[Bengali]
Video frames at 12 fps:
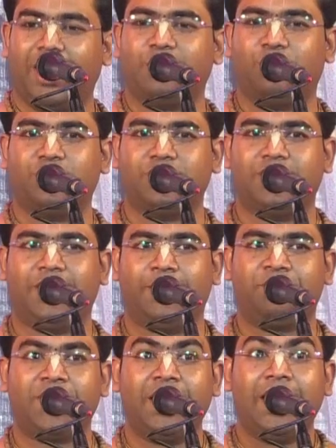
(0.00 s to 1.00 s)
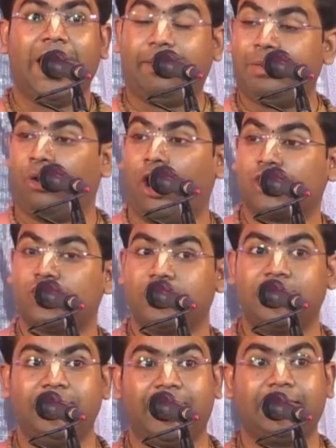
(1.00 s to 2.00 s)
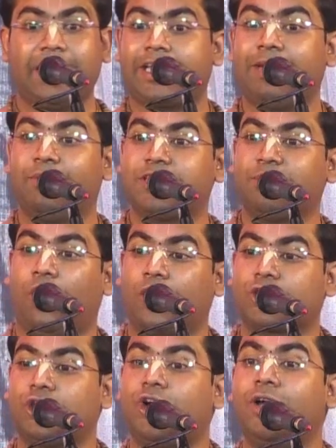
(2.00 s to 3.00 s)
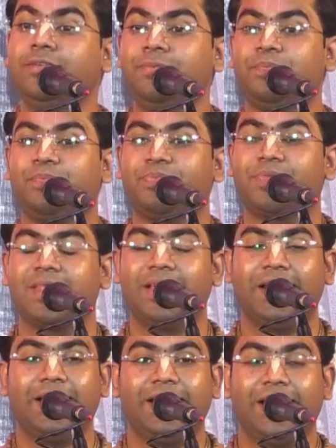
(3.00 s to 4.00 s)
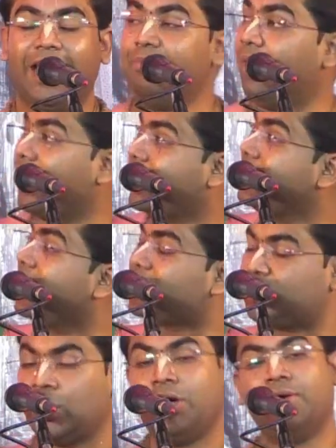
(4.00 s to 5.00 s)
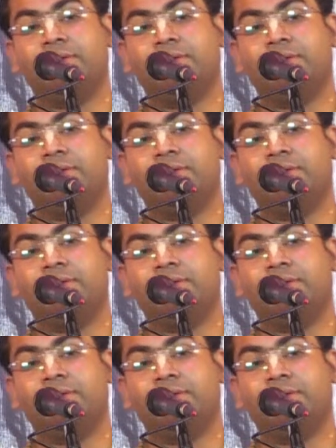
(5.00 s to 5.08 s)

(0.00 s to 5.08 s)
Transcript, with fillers: মায়ের মন্দিরে এবার ভক্তদের দিকে তাকিয়ে বলছে ভক্তগণ এই মাকে দেখছো